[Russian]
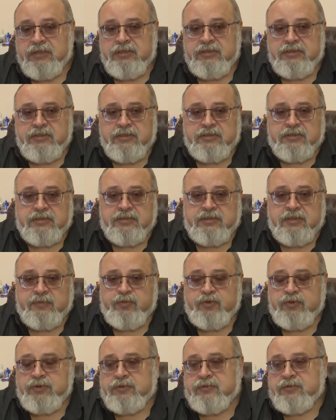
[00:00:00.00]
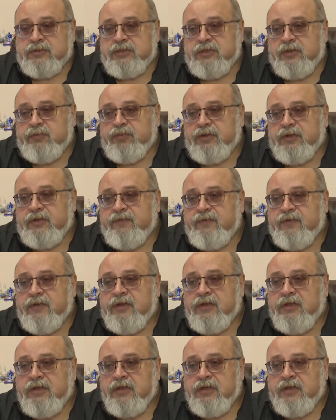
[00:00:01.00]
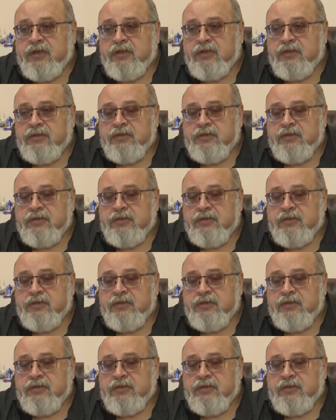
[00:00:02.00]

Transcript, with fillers: естественно, сопутствующая периферия